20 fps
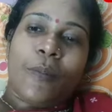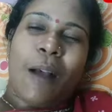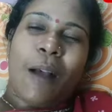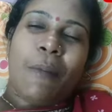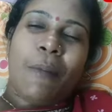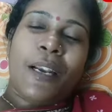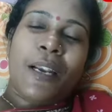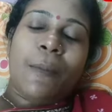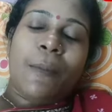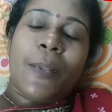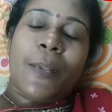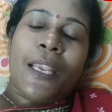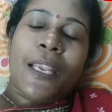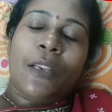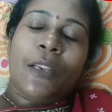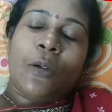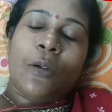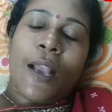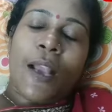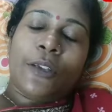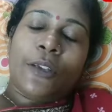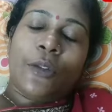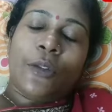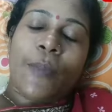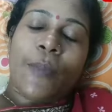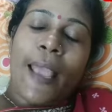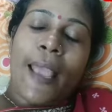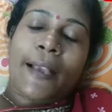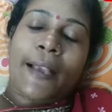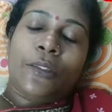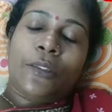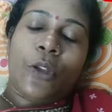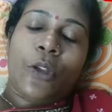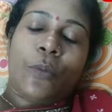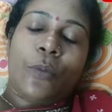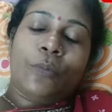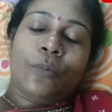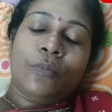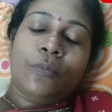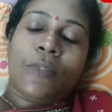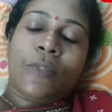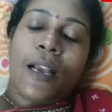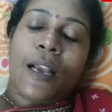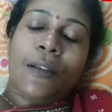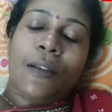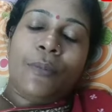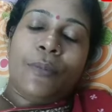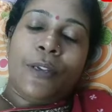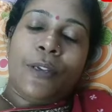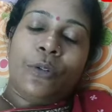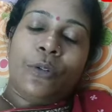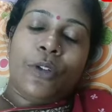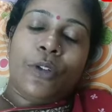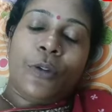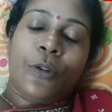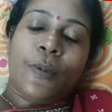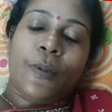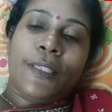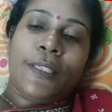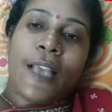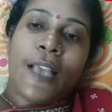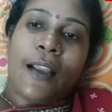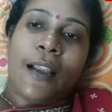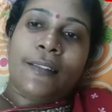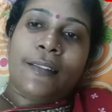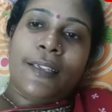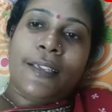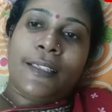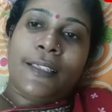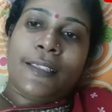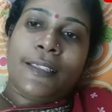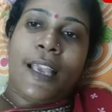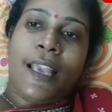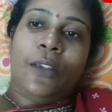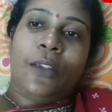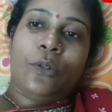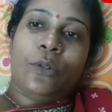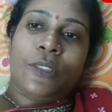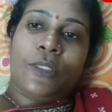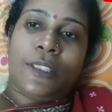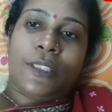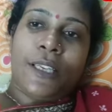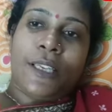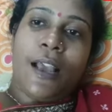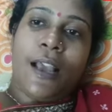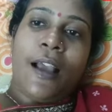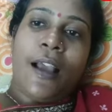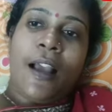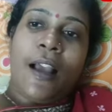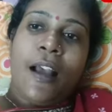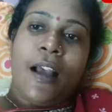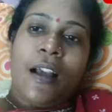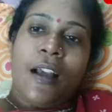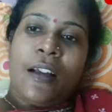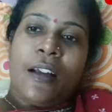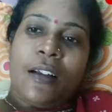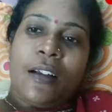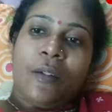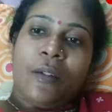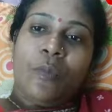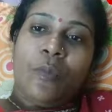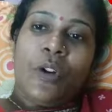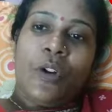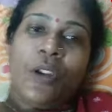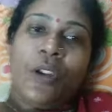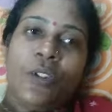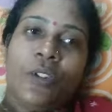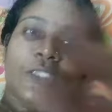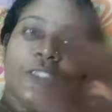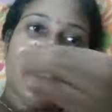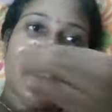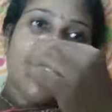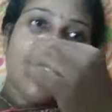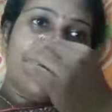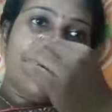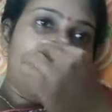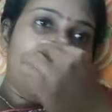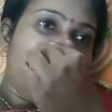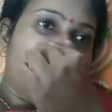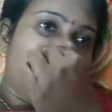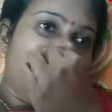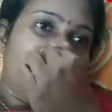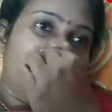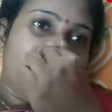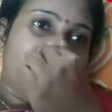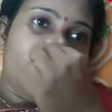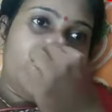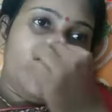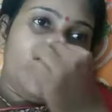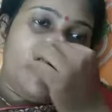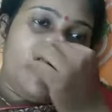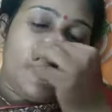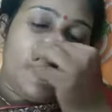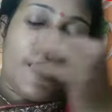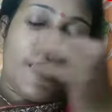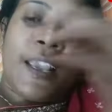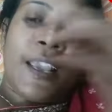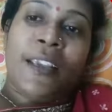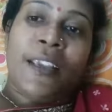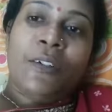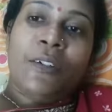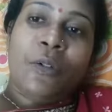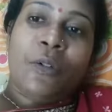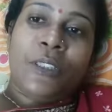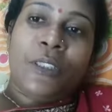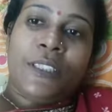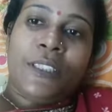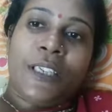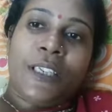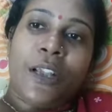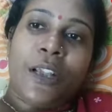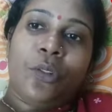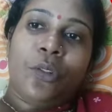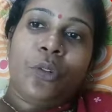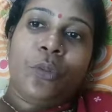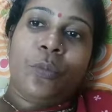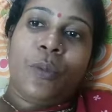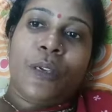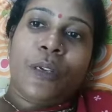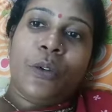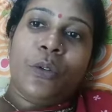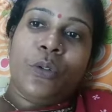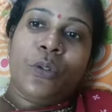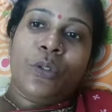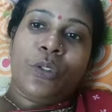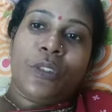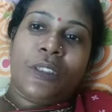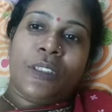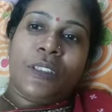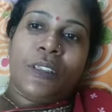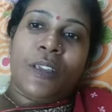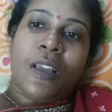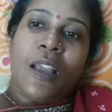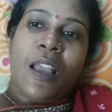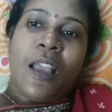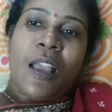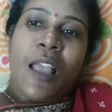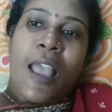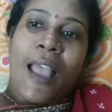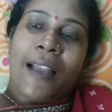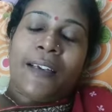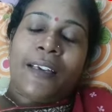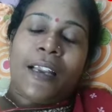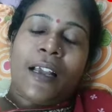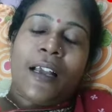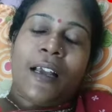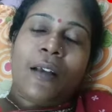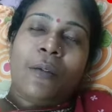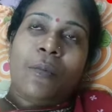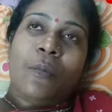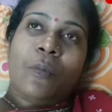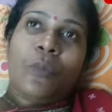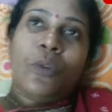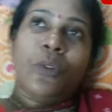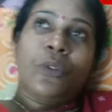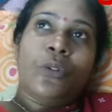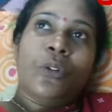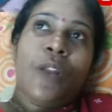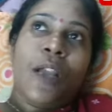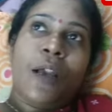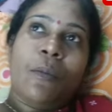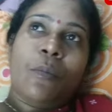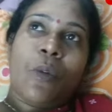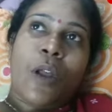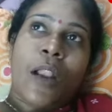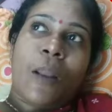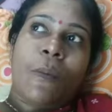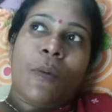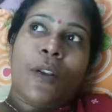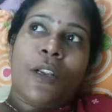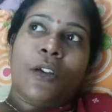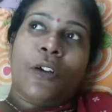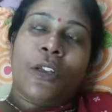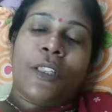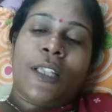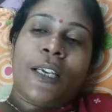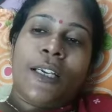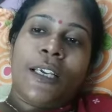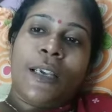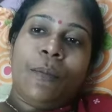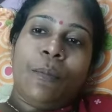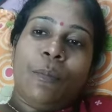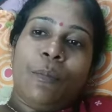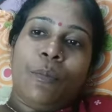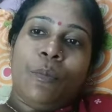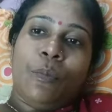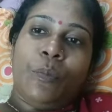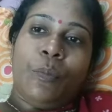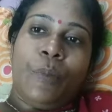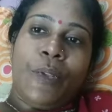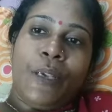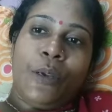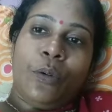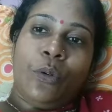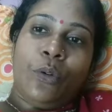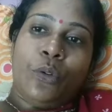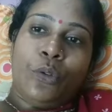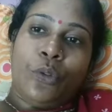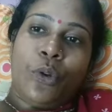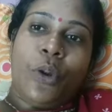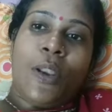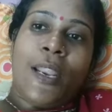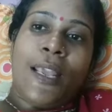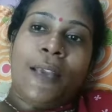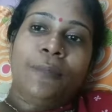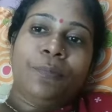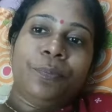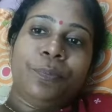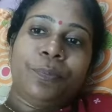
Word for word: আমার না ভিডিও একদম একদম আর ইউটিউবে ছাড়তে ইচ্ছাই করছে না মনে হচ্ছে যেন হেই হচ্ছে না তো ভিউস একটা বন্ধুরা বলা বলি কথা কি ভিউজ হলে